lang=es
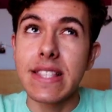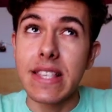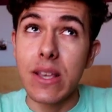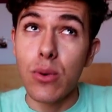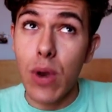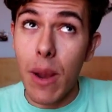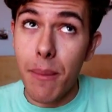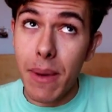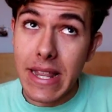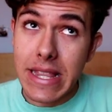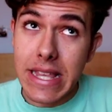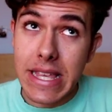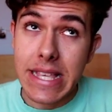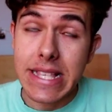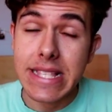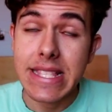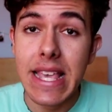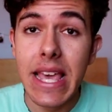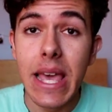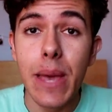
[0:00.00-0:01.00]
una parte de
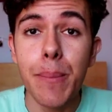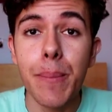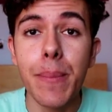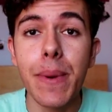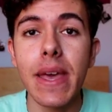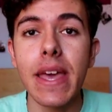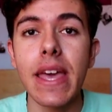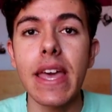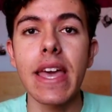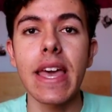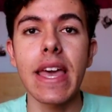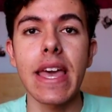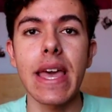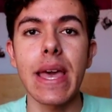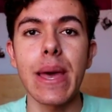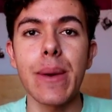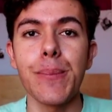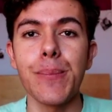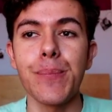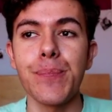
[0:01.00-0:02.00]
césped,
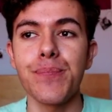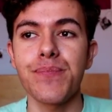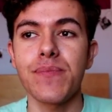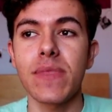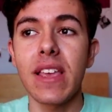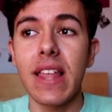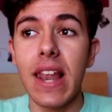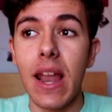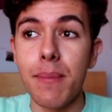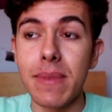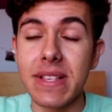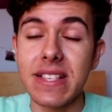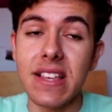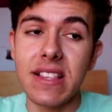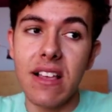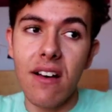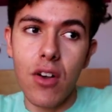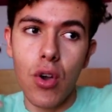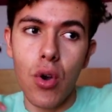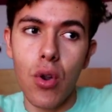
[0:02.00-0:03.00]
em, las mesas
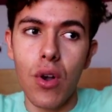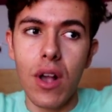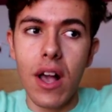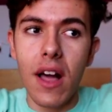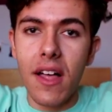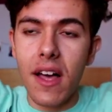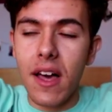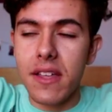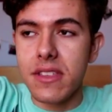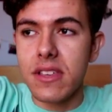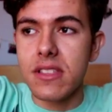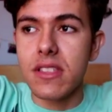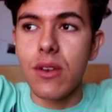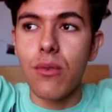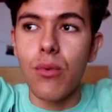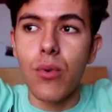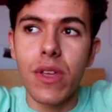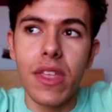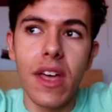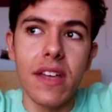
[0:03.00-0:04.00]
estaban colocadas,
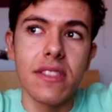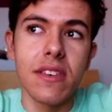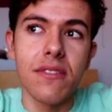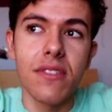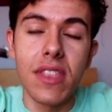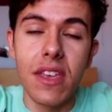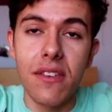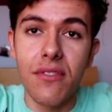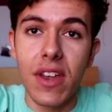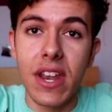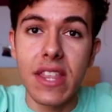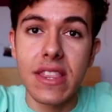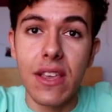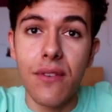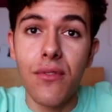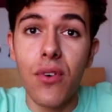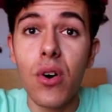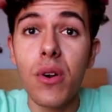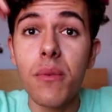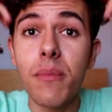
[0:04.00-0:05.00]
distribuidas de
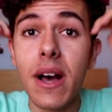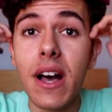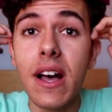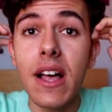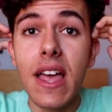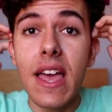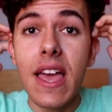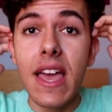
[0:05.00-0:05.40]
diferentes formas,